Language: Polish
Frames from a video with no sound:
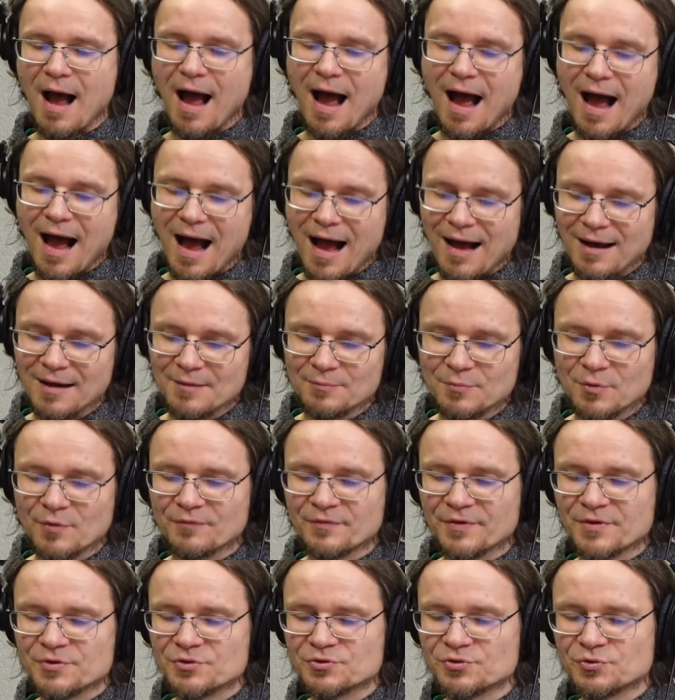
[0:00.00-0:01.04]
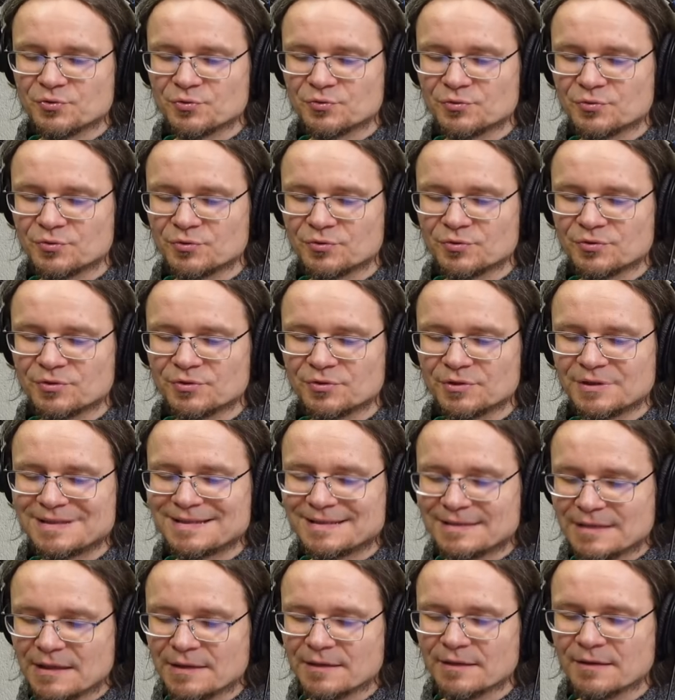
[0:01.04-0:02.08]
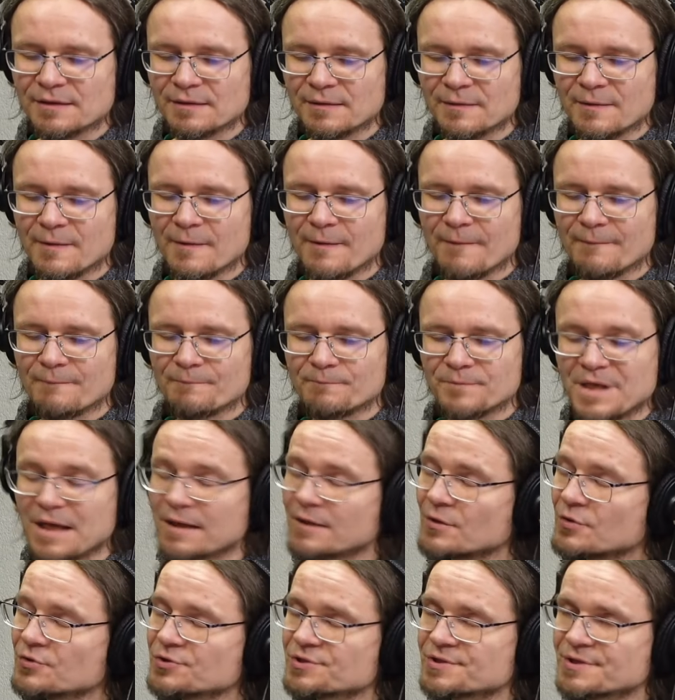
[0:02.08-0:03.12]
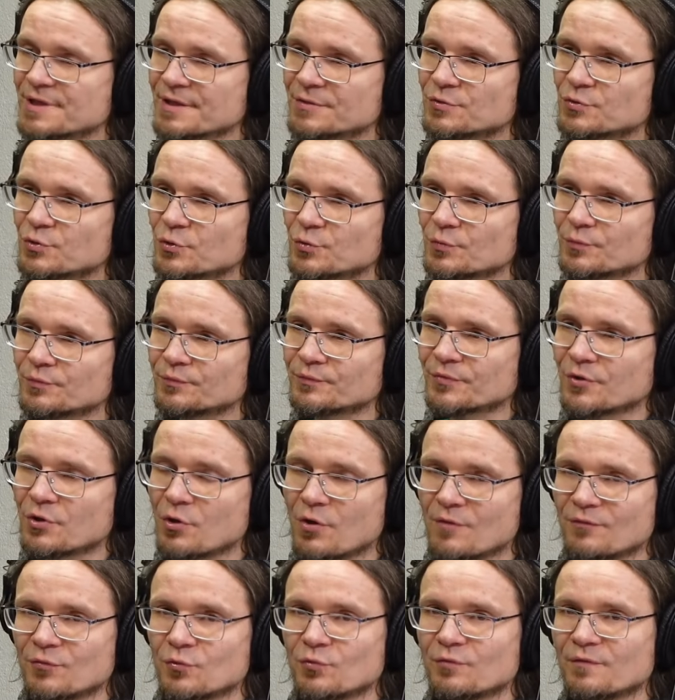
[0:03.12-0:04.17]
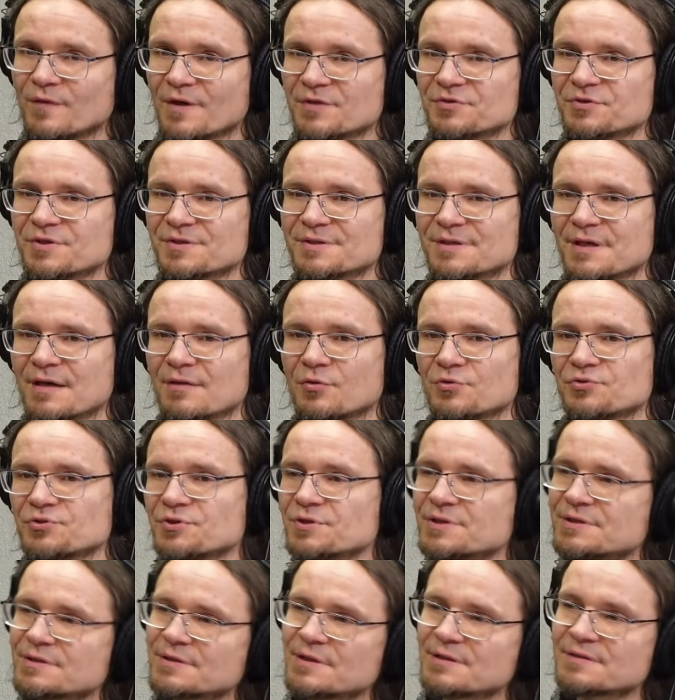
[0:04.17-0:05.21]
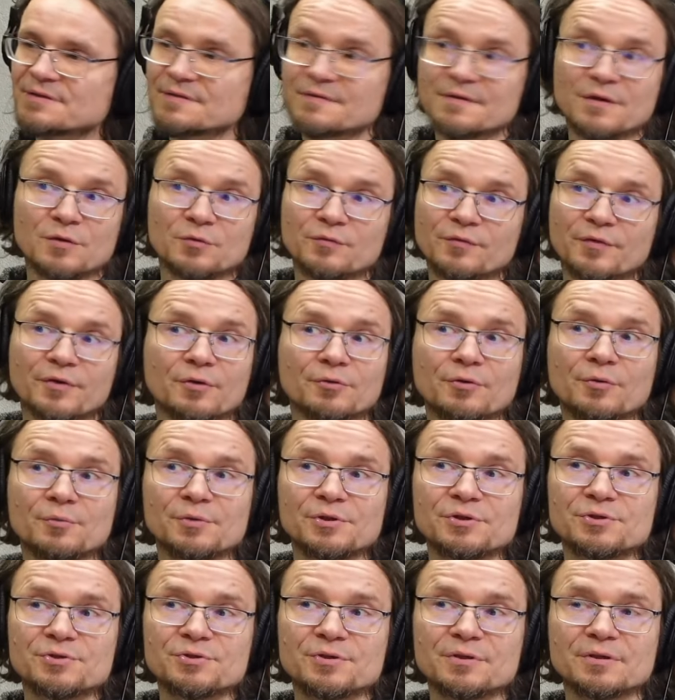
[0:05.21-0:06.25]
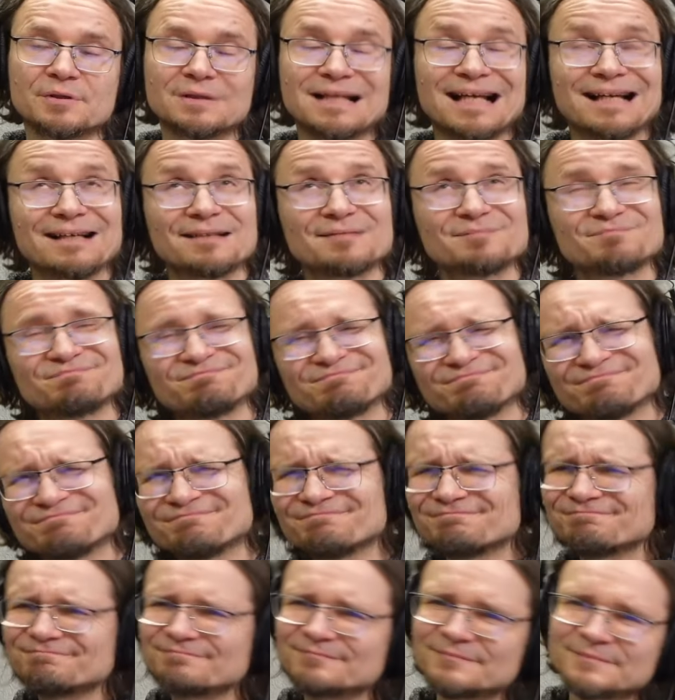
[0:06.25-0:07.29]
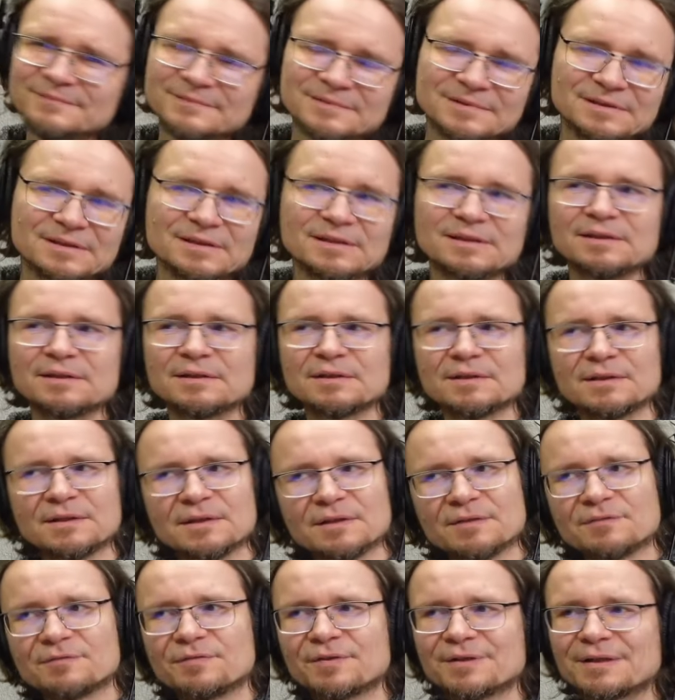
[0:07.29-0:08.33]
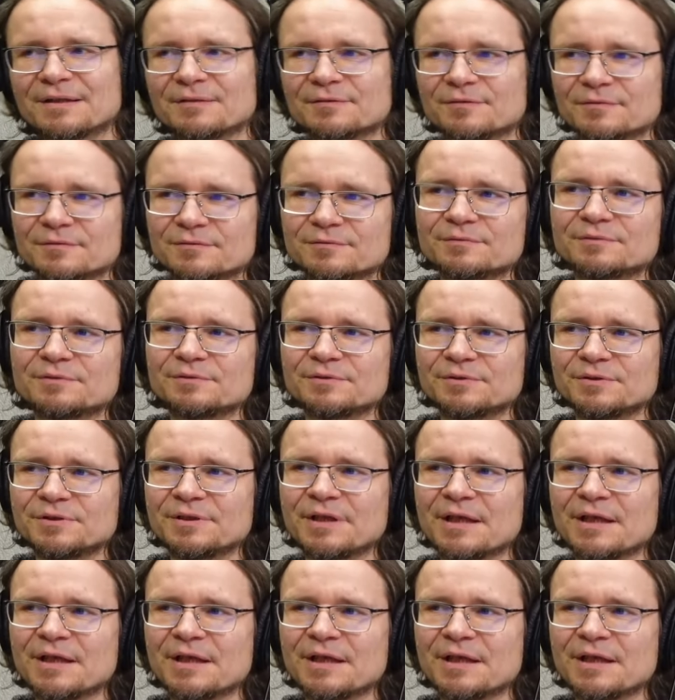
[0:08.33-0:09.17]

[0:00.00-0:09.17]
albo wręcz y, istnienie jakiegoś centrum chowu uważa za korzystne ze względów ekonomicznych. Tak, mm. No zgadza się.